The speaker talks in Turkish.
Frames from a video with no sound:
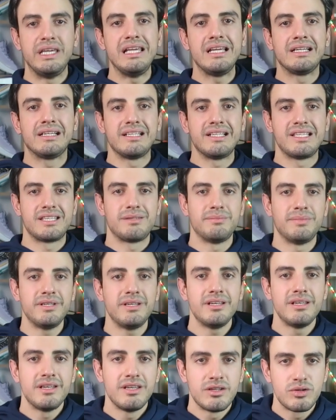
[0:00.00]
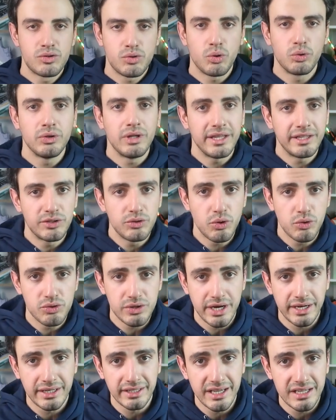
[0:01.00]
ilk kısmı sonlandırıyoruz
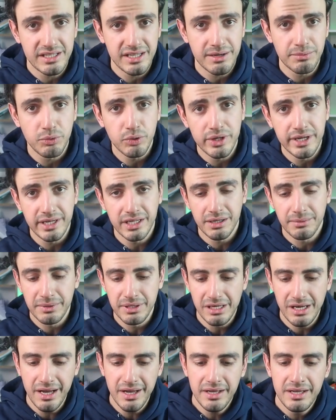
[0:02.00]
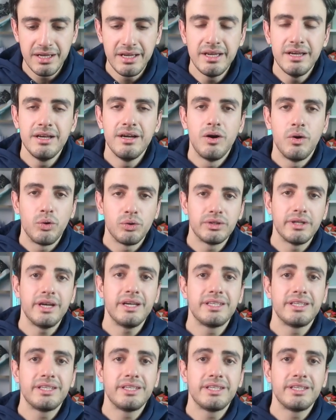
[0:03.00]
arkadaşlar bu ayakkabıyla. O da